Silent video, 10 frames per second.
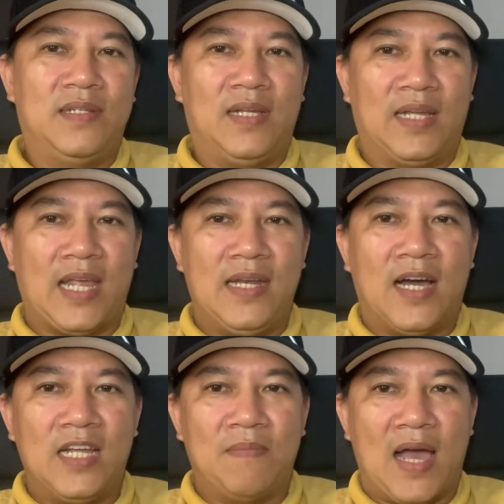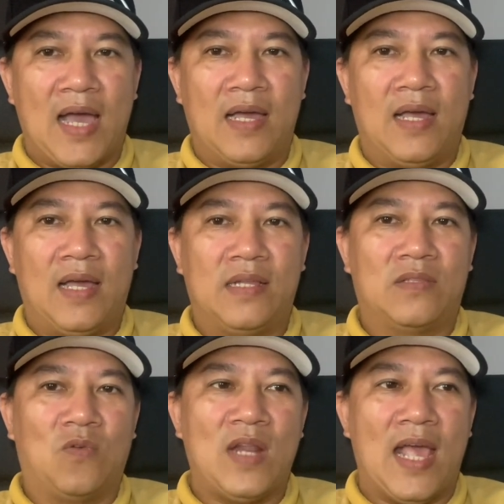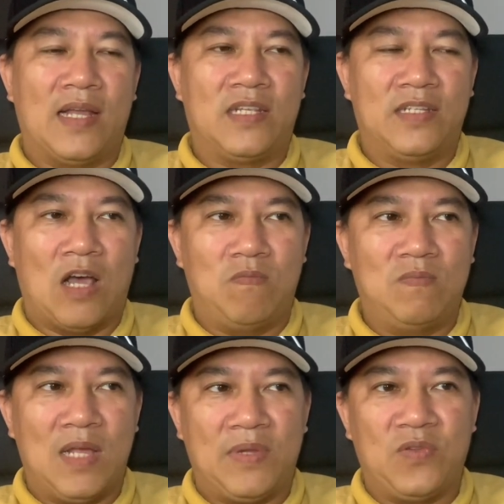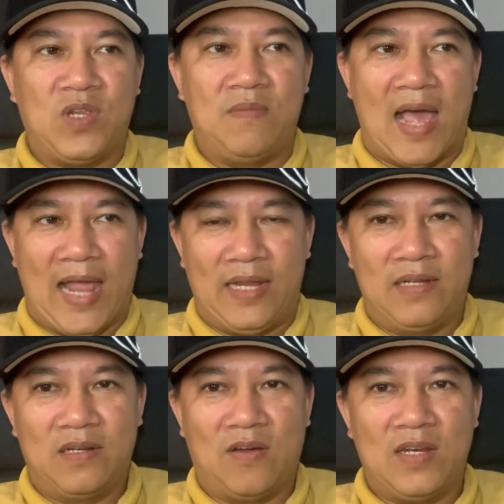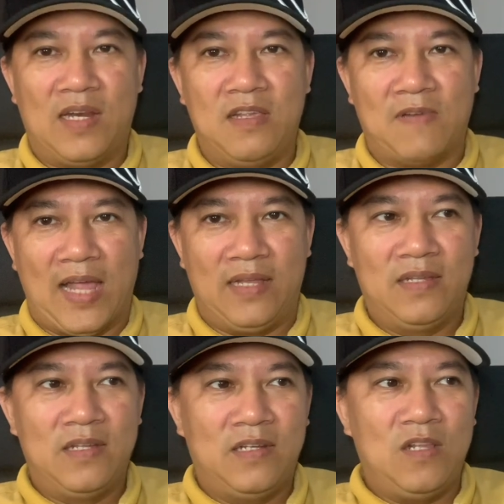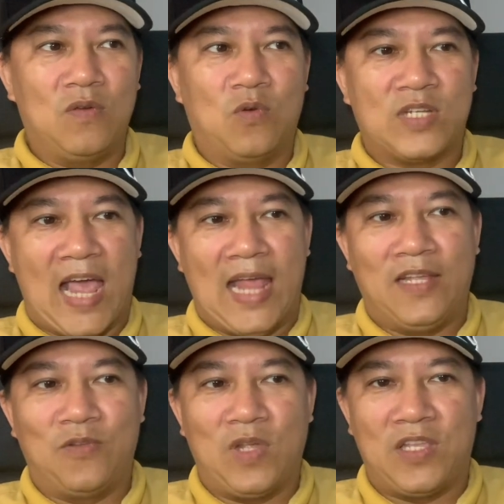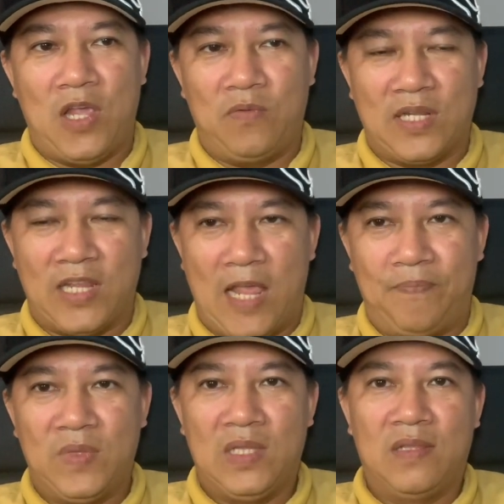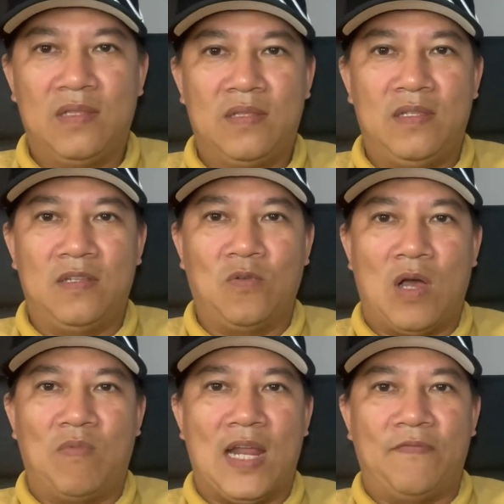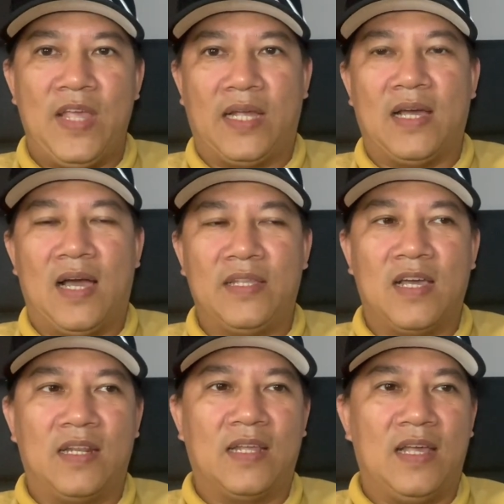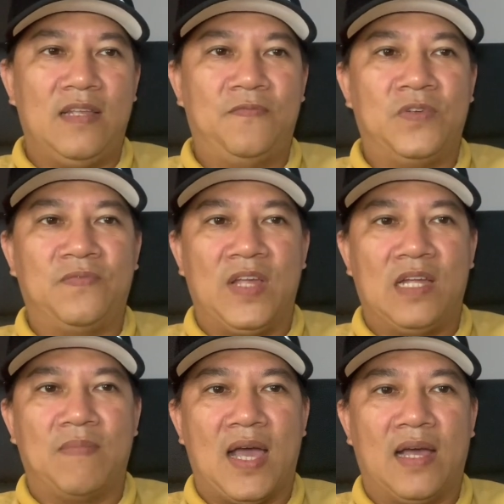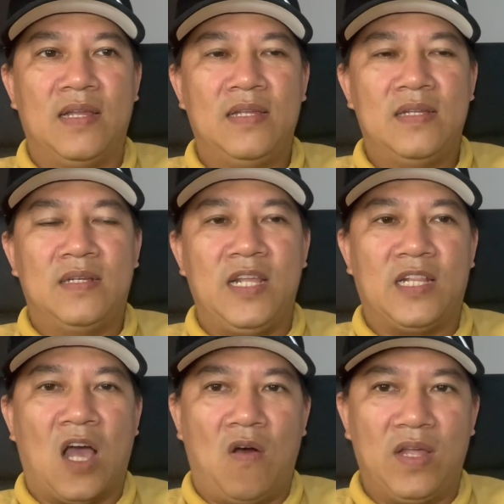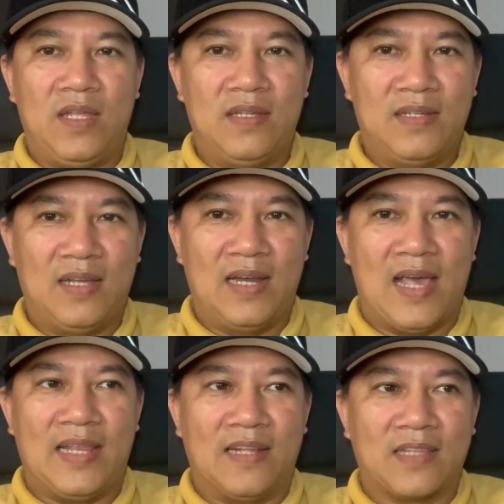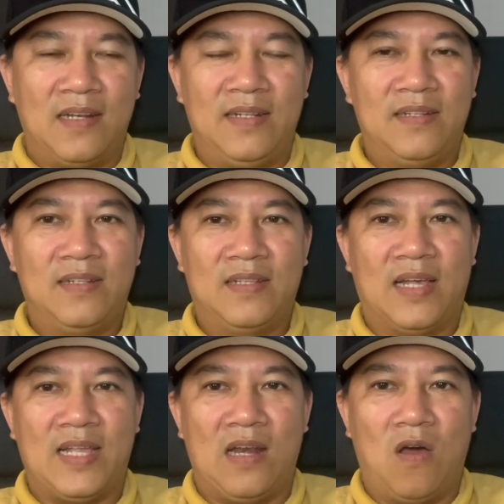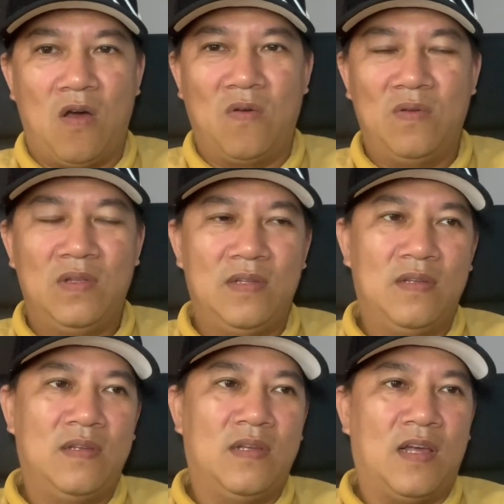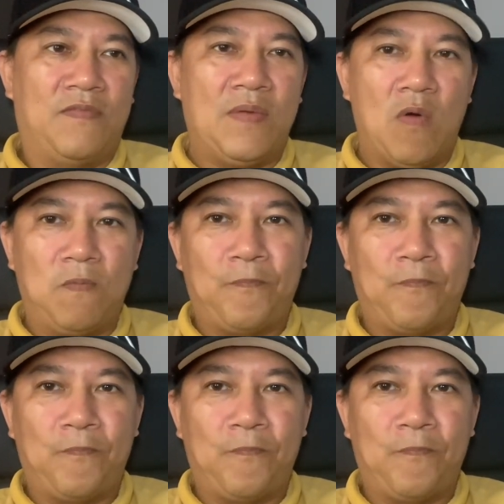À, cái nơi mà à, tôi đang sinh sống để mà tôi trình bày đó là như vậy nếu tôi có sai thì tôi sẽ chịu trách nhiệm chứ tôi không có làm việc ở trên cái phương tiện mà điện thoại hay là nhắn tin zalo à, facebook